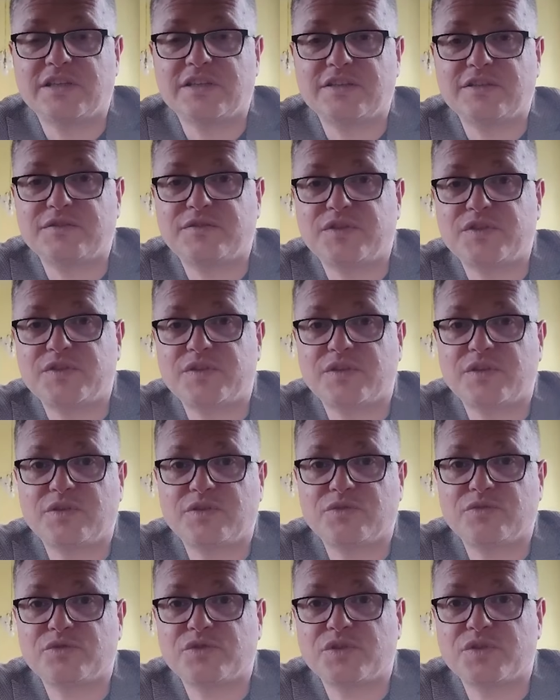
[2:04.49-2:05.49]
y,
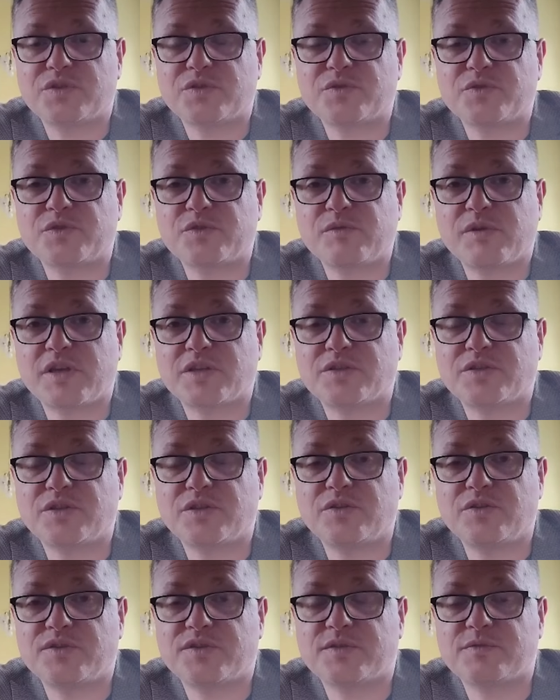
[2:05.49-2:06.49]
wszystkich, którzy chcą słuchać
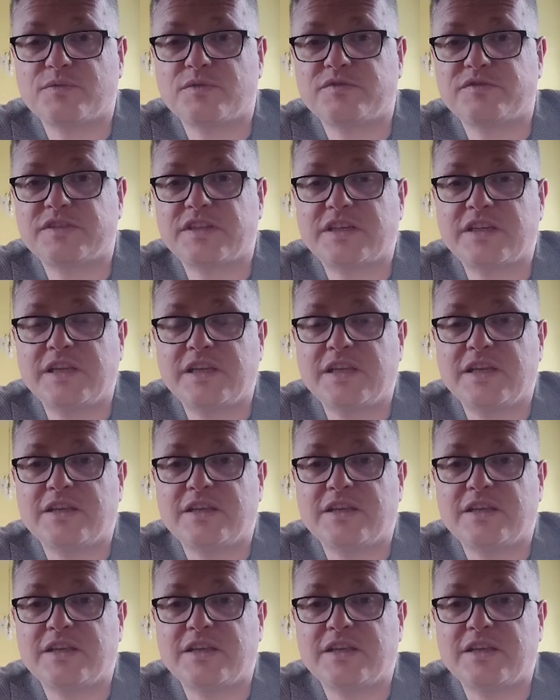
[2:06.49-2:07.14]
Jego słowa,